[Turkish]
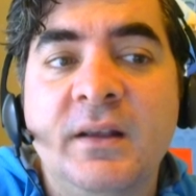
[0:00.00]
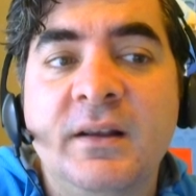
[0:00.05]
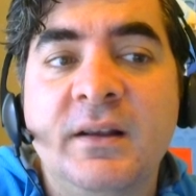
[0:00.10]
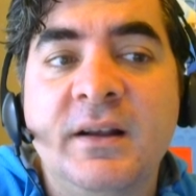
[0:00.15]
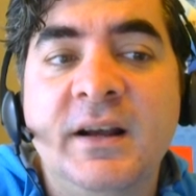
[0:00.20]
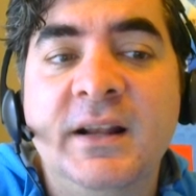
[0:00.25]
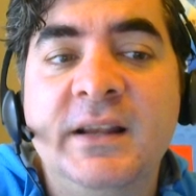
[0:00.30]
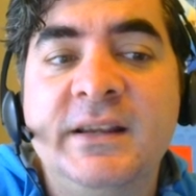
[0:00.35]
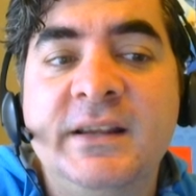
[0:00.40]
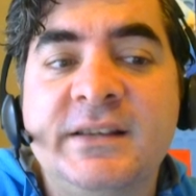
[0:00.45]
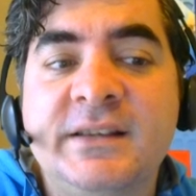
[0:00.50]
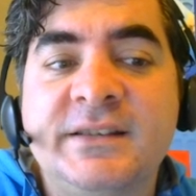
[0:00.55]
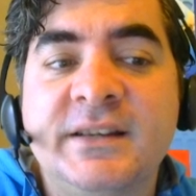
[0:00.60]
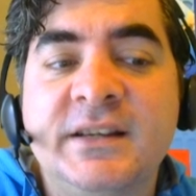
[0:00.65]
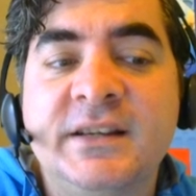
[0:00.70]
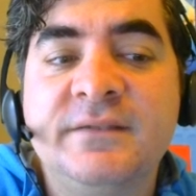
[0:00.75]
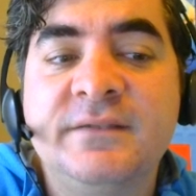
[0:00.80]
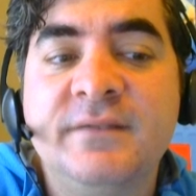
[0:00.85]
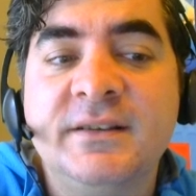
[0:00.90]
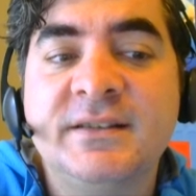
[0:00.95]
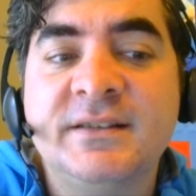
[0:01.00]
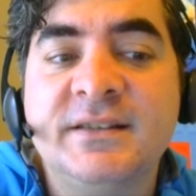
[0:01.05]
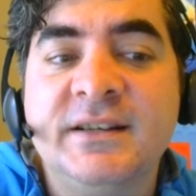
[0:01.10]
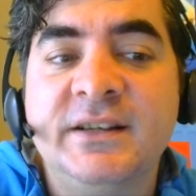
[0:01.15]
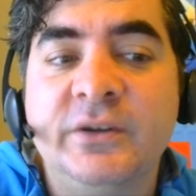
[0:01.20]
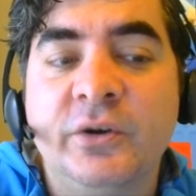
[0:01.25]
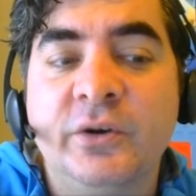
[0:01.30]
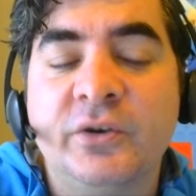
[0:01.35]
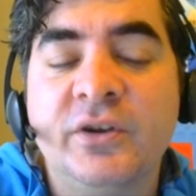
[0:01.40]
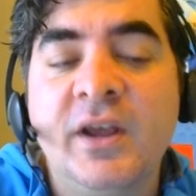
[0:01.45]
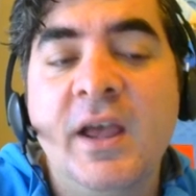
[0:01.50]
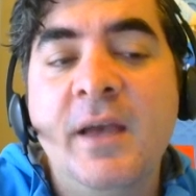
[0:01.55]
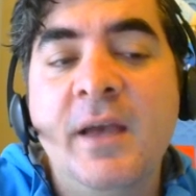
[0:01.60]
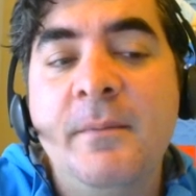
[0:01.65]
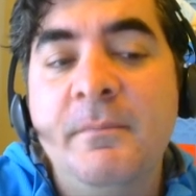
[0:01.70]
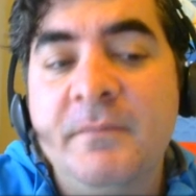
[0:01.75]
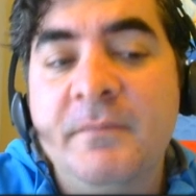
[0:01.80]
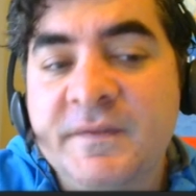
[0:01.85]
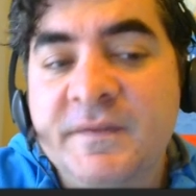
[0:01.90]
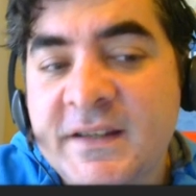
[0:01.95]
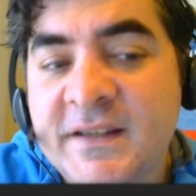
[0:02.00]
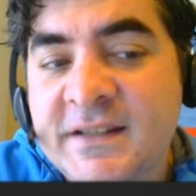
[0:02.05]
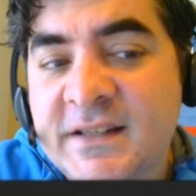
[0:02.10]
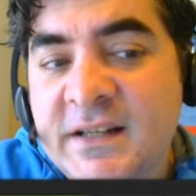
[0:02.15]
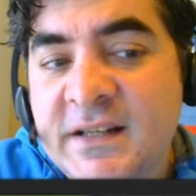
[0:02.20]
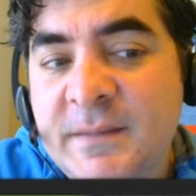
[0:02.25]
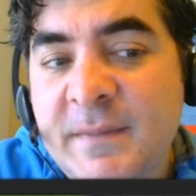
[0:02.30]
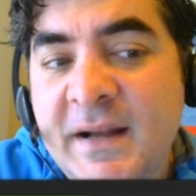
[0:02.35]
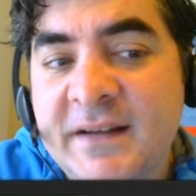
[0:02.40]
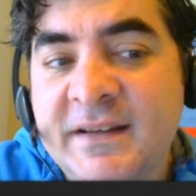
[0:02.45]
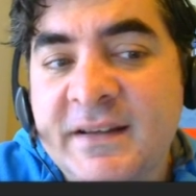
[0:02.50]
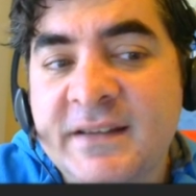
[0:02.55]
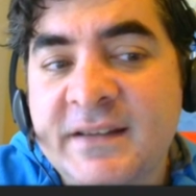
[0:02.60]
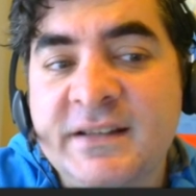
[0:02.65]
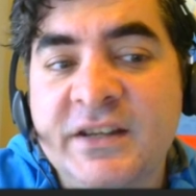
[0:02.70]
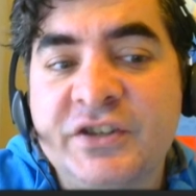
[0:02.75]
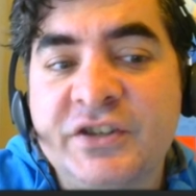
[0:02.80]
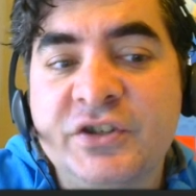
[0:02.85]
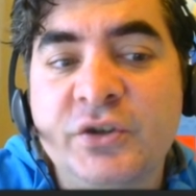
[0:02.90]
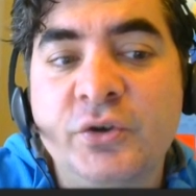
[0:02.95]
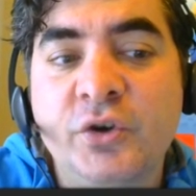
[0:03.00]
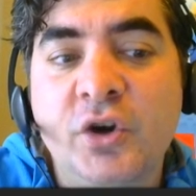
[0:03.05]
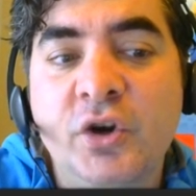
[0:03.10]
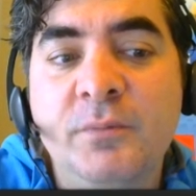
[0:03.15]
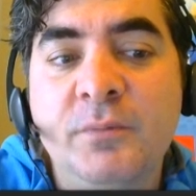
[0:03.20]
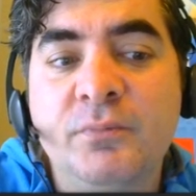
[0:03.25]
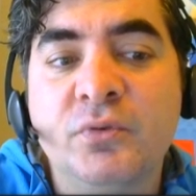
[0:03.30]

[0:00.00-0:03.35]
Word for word: Kale D8 vezir E4. Vezirini merkezileştiriyor.